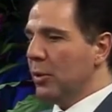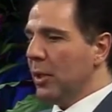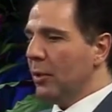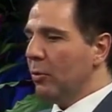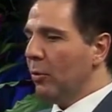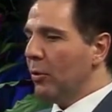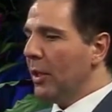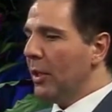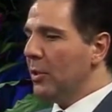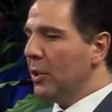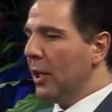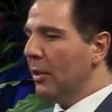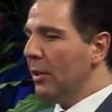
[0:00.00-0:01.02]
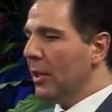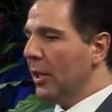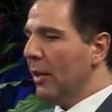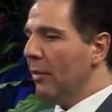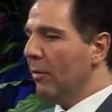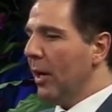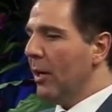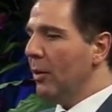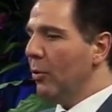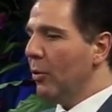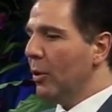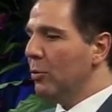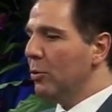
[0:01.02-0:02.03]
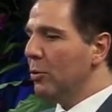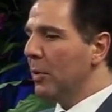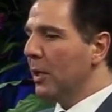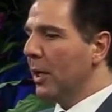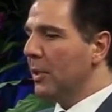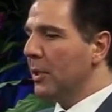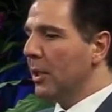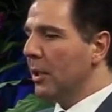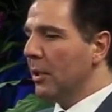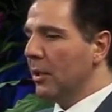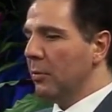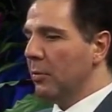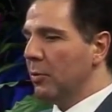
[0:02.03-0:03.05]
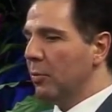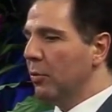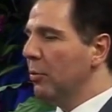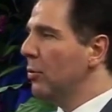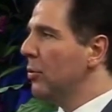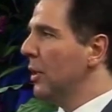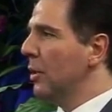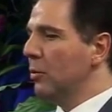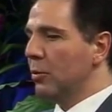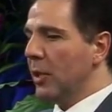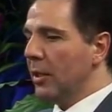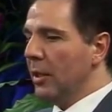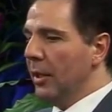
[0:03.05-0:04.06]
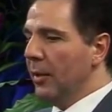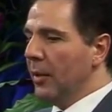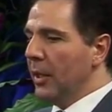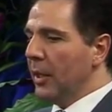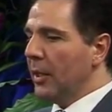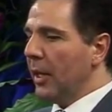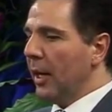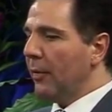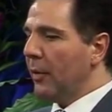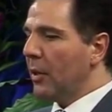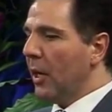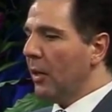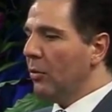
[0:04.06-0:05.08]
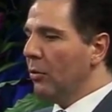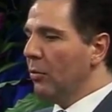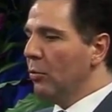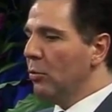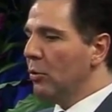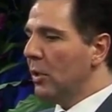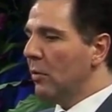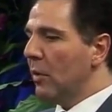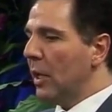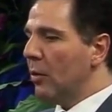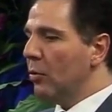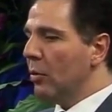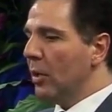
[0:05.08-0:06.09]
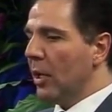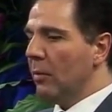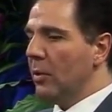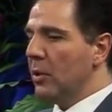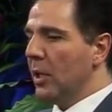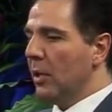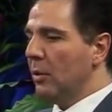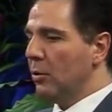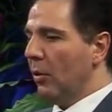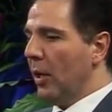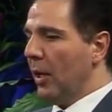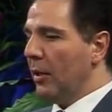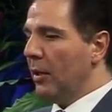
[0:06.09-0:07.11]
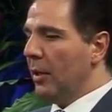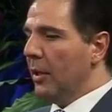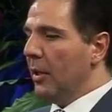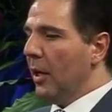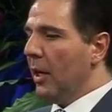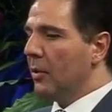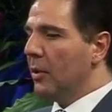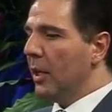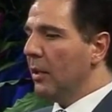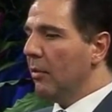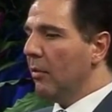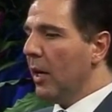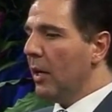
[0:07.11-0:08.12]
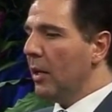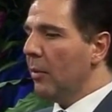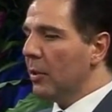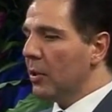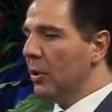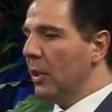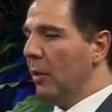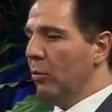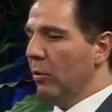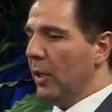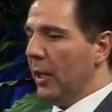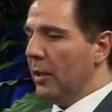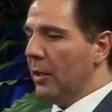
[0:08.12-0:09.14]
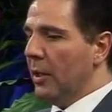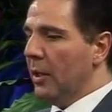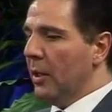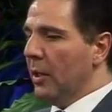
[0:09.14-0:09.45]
Üstad odadan çıkarılırken vali ona ucuz bir kasket getirtmiş. Bunun üzerine üstad kıyafet kanunun münzevilere uygulanamayacağını söyler. Ardından da valiye başından bul der.